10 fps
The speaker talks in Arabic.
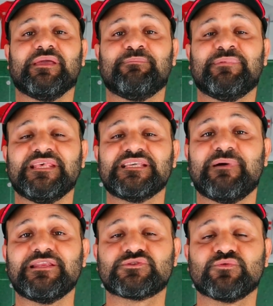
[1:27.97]

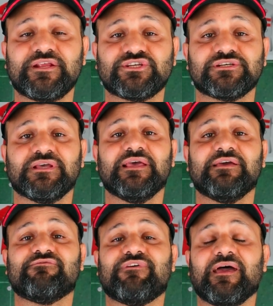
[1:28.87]
بالنسبه لسوارش
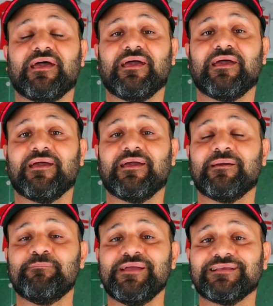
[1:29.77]

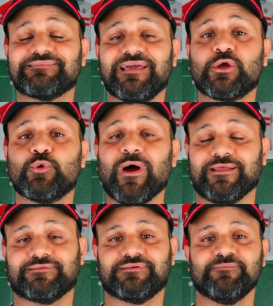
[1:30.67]
فمحتاج
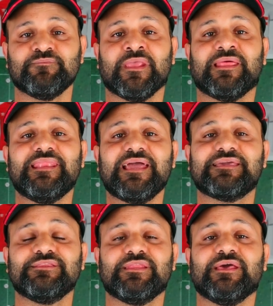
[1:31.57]
وقت
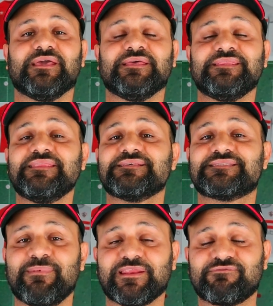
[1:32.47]
لكن نادي
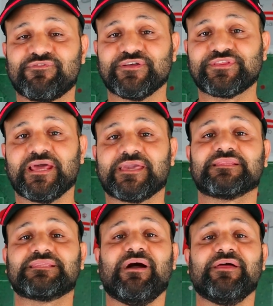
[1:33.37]
الزمالك في الفتره
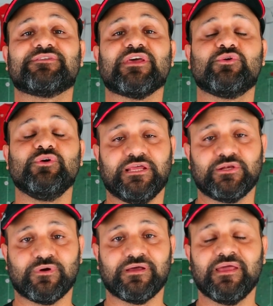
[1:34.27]
الاخيره طبعا نتائجه
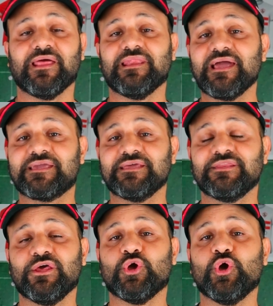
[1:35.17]
حلوه
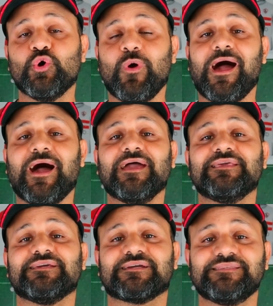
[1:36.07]
لكن اوعى
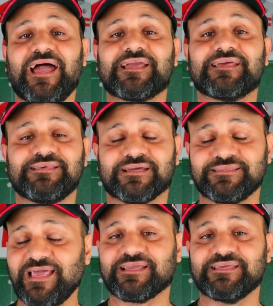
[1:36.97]
يخدعك
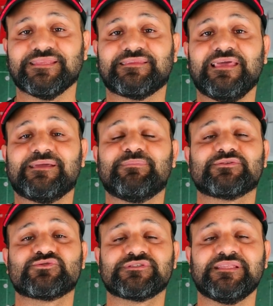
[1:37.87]
تخدعك النتائج
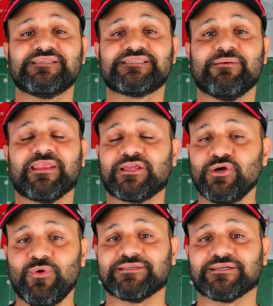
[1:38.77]
بخصوص نادي الزمالك
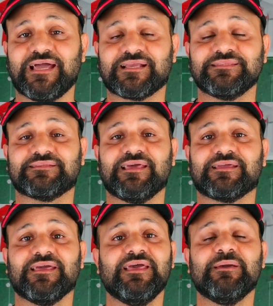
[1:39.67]
اوعى تخدعك
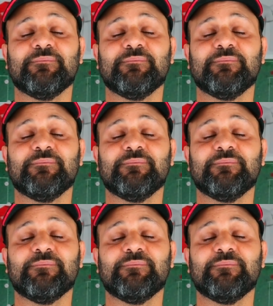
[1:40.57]
النتائج